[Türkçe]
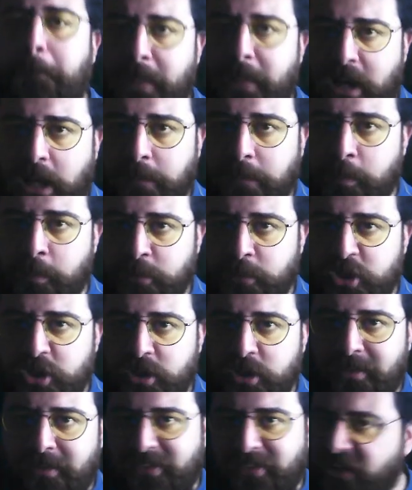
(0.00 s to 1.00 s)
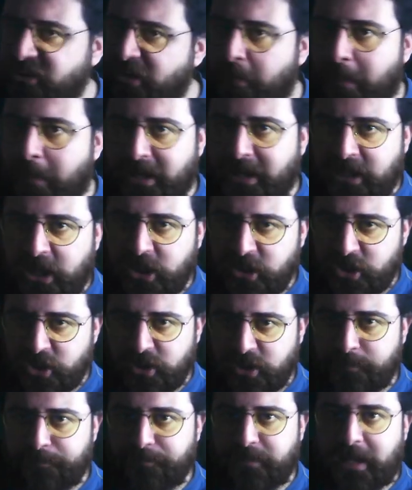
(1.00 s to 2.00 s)
kalmamış. Sadece
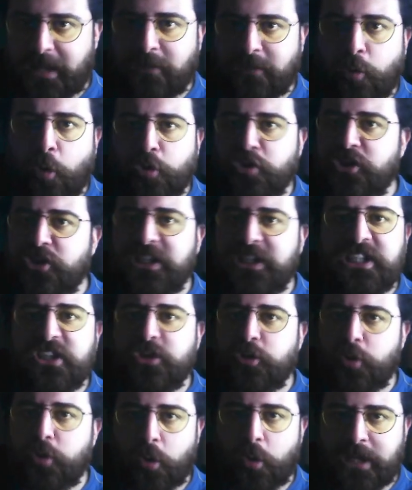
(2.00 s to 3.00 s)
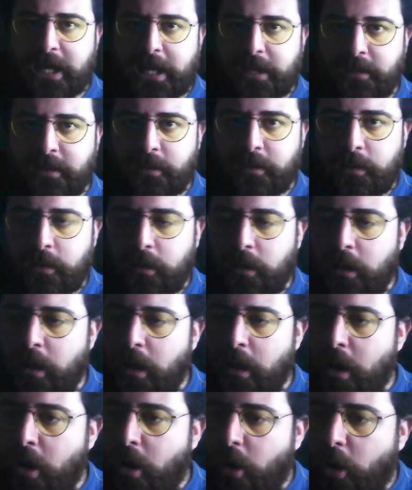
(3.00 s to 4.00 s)
markaş, Yani touch league hiç yok yani.
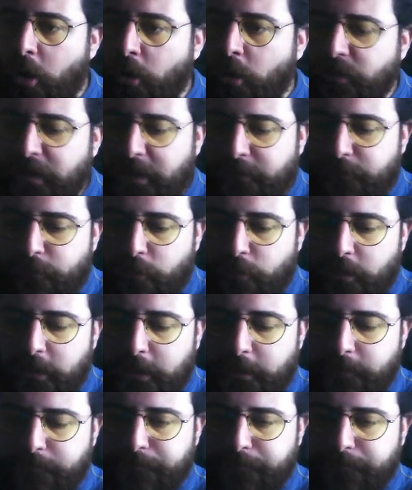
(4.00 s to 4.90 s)
Ondan sonra